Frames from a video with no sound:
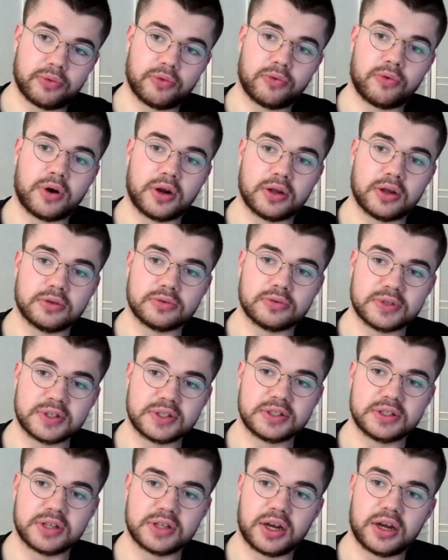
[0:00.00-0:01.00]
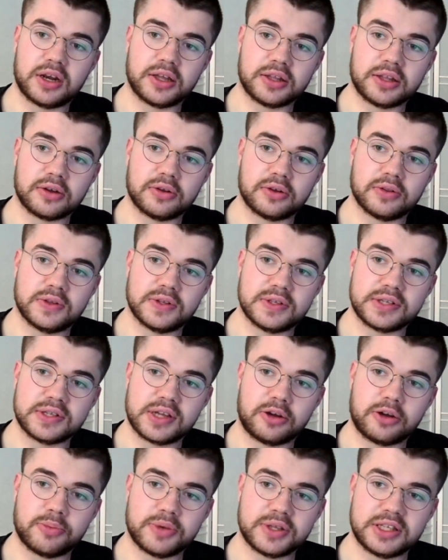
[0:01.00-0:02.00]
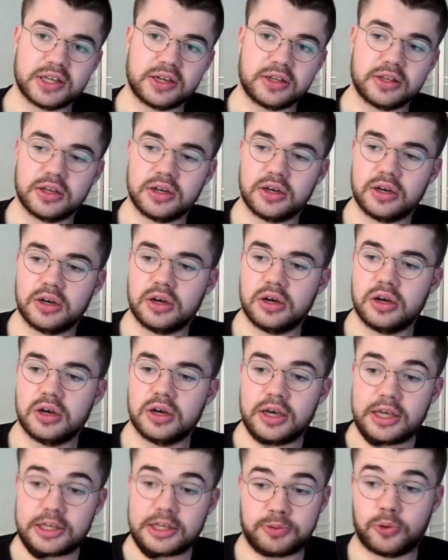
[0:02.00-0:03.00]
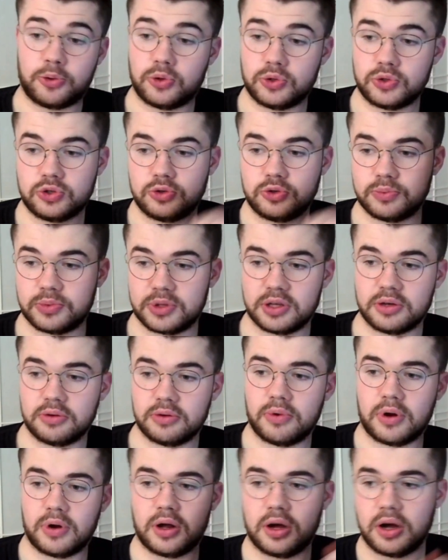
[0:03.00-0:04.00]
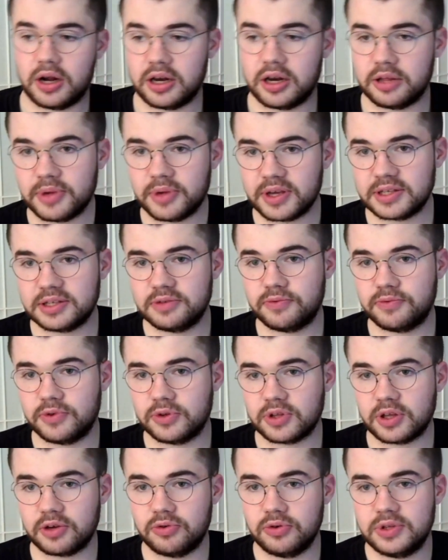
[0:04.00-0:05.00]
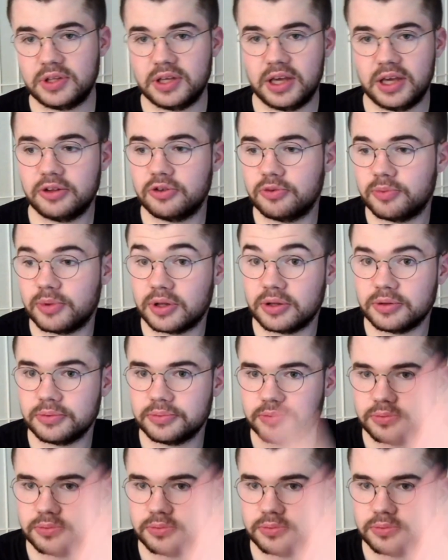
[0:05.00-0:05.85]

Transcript: Donc voilà, donc ça c'est la lettre en initiale et en médiane. Et se prononce comme D. Voilà, allez, merci de votre écoute et à demain.